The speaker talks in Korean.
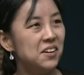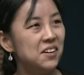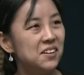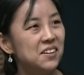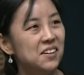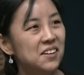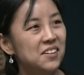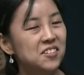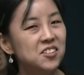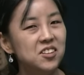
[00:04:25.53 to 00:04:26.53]
네,
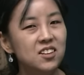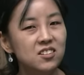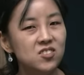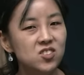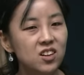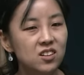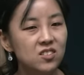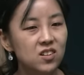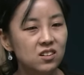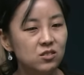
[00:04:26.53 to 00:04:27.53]
그때 당시에
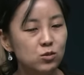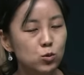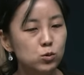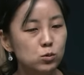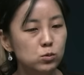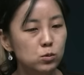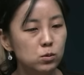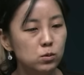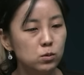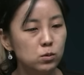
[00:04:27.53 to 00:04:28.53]
이제 그
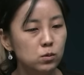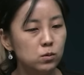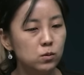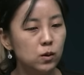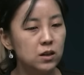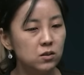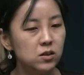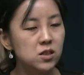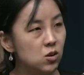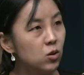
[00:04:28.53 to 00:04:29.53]
고속도로
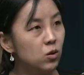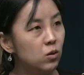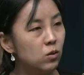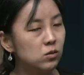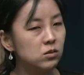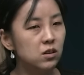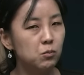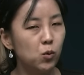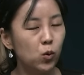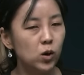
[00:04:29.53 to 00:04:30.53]
관련해서 그때
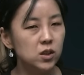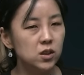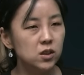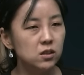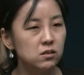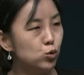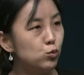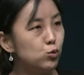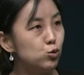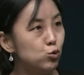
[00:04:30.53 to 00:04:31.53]
뭐
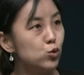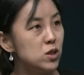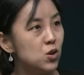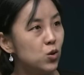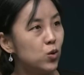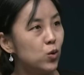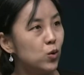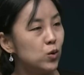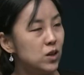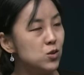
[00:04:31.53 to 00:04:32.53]
국토부
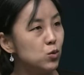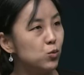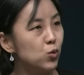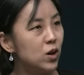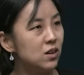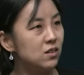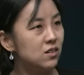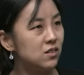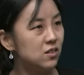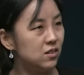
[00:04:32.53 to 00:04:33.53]
쪽에서 계속
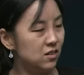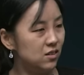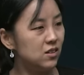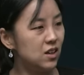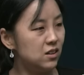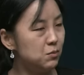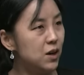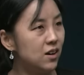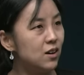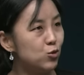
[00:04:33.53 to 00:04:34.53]
뭔가를 이렇게
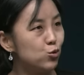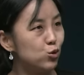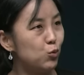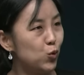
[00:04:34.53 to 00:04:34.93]
음해해가지고